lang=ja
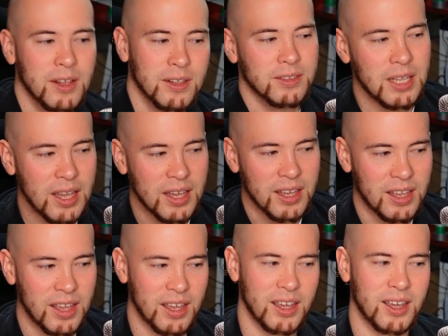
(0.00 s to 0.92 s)
で、
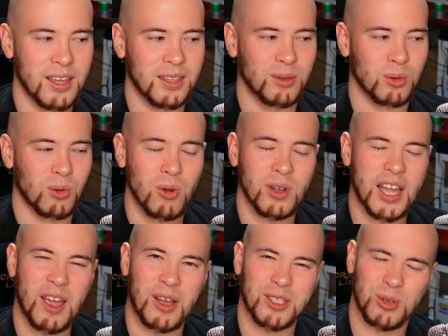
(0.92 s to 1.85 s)
えー、と今
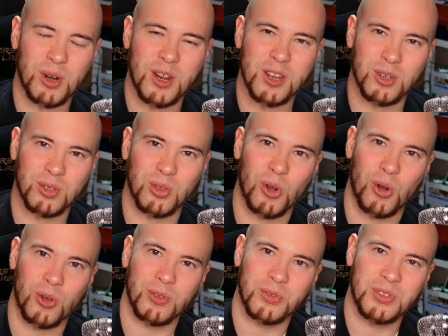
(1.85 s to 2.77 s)
回はそれにちょっ
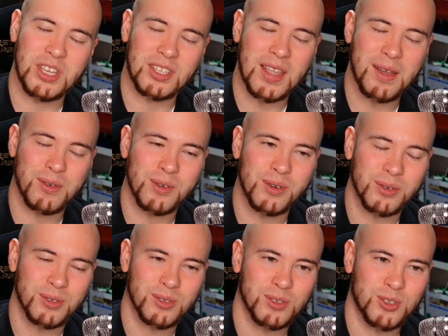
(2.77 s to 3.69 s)
と似て
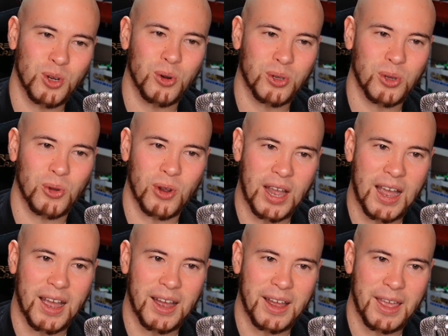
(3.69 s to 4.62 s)
る状況
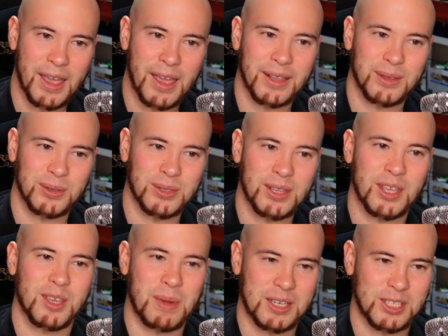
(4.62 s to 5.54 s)
が、えー、と出て
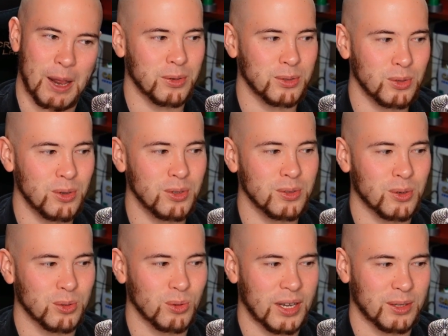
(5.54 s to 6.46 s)
きました。どういう
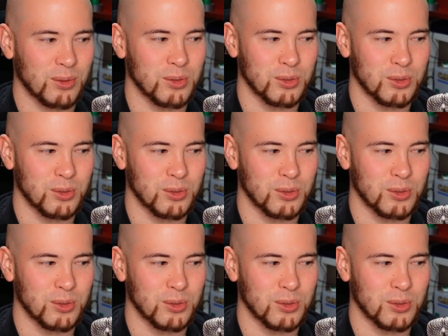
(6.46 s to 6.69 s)
ことかという